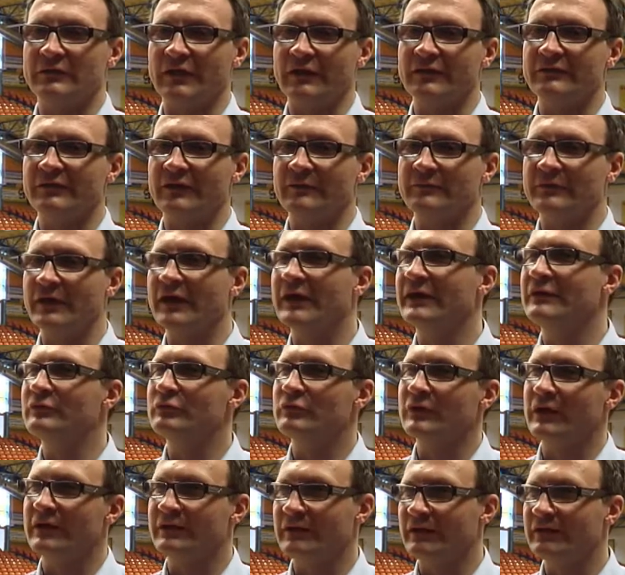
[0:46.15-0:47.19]

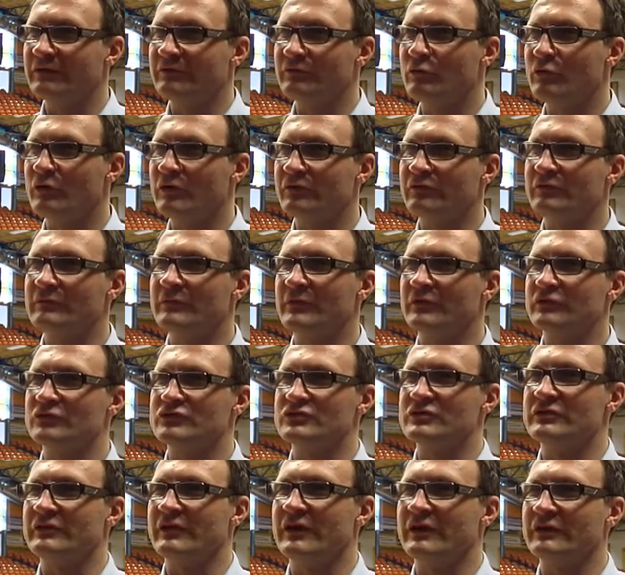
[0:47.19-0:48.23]
Tanzabteilungen oder Dancefloors, wie man so
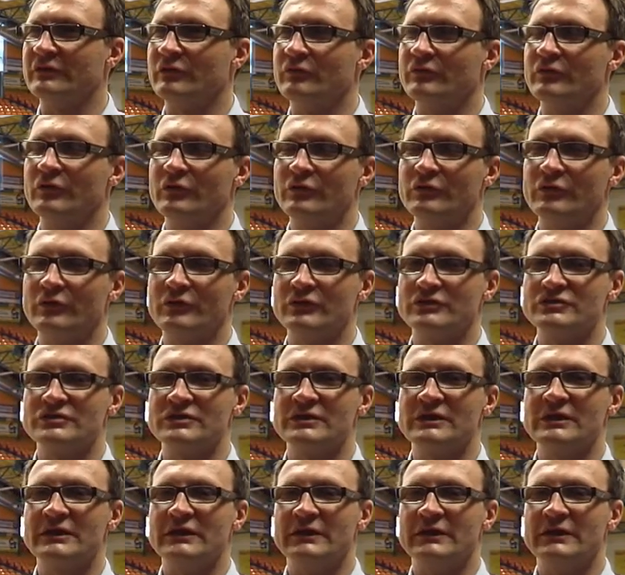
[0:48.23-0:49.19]
schön sagt, auf Neudeutsch,